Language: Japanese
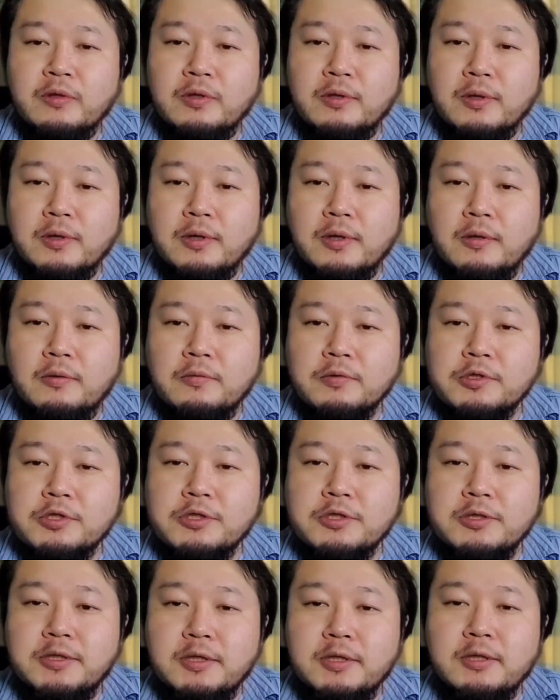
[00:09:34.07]
長押
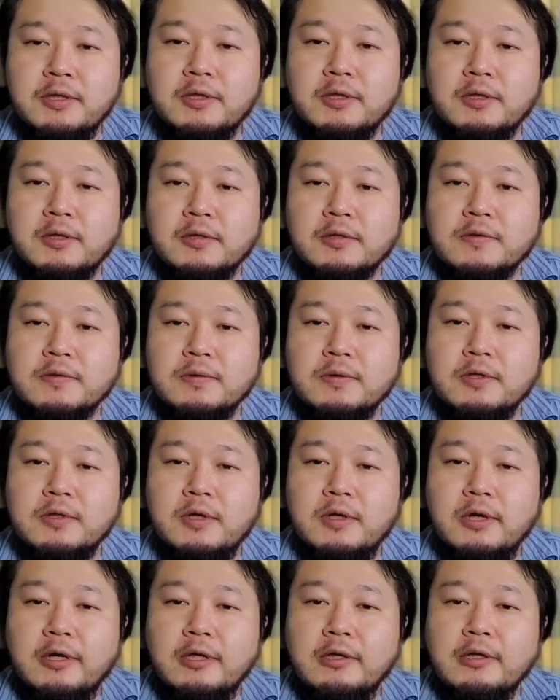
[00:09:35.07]
しで、それ
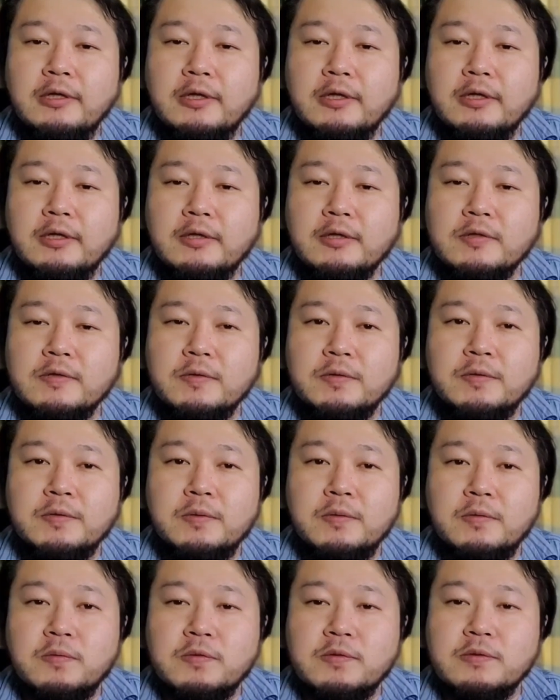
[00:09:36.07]
が連打に相
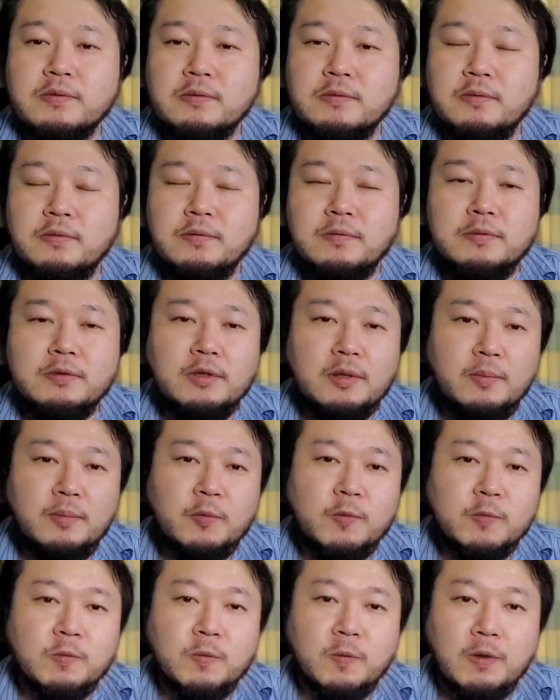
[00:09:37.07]
当するような
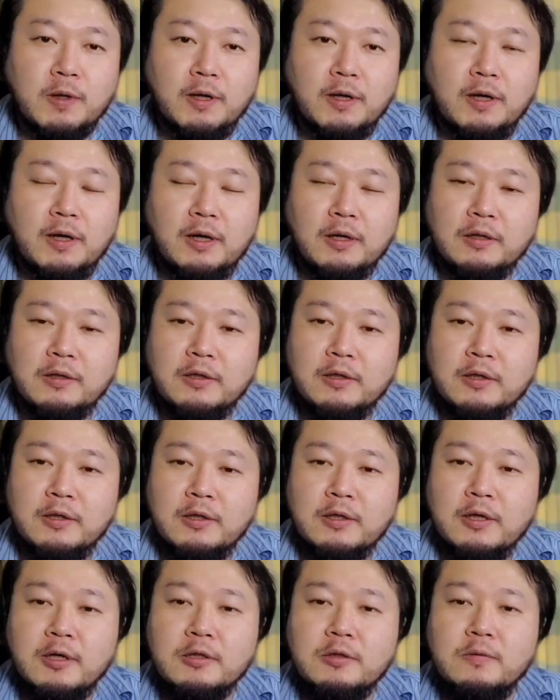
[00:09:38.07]
ものとか、
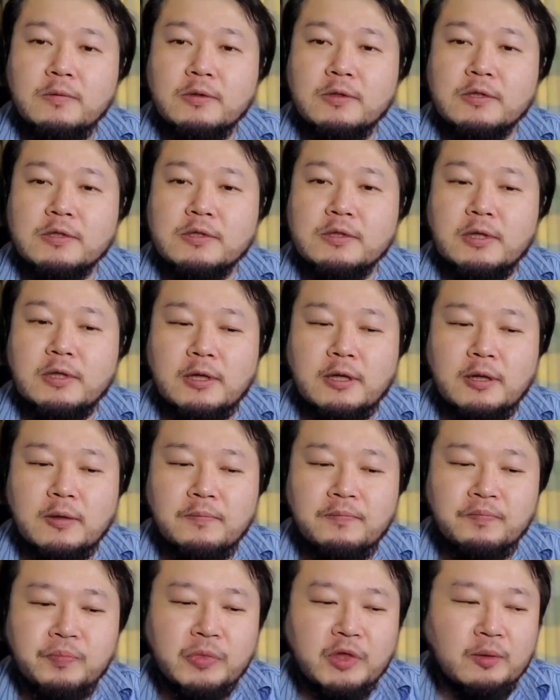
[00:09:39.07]
あとはです
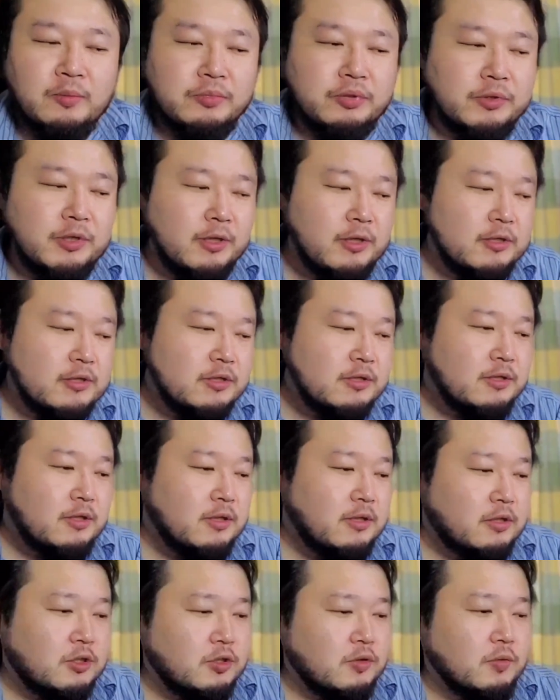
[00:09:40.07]
ね、
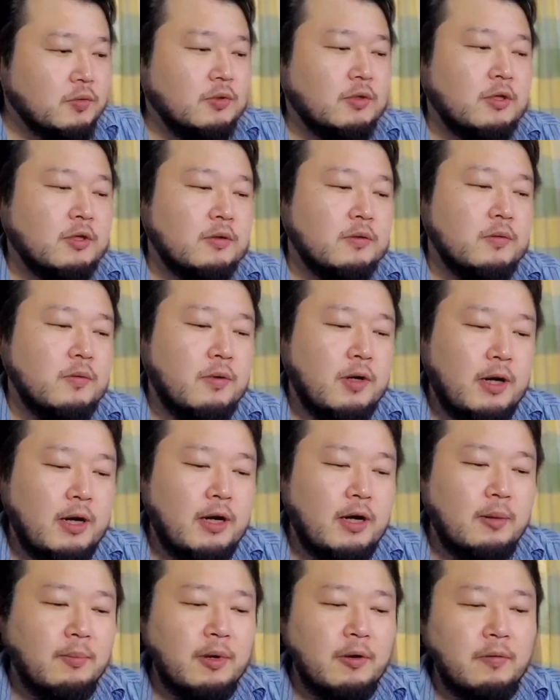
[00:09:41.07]
PlayStation だと
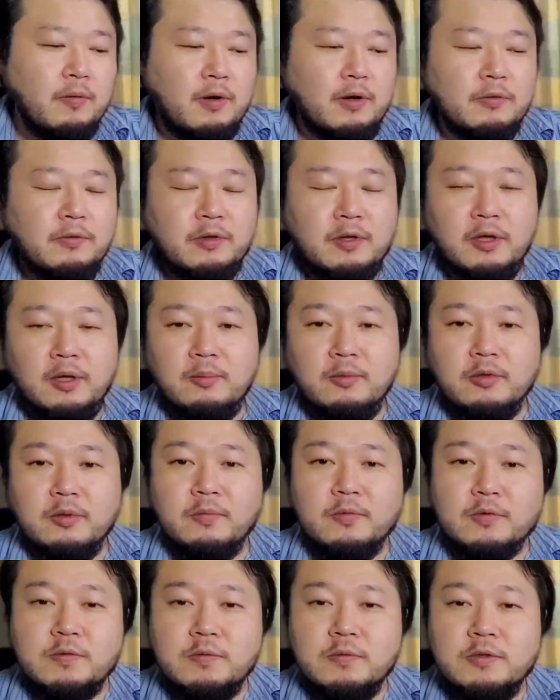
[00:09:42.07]
か、まあ、他のゲームで
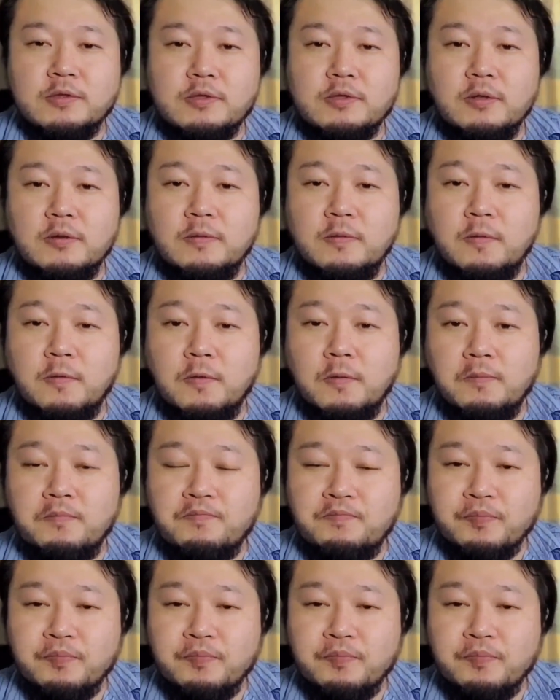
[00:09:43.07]
もそうですけど、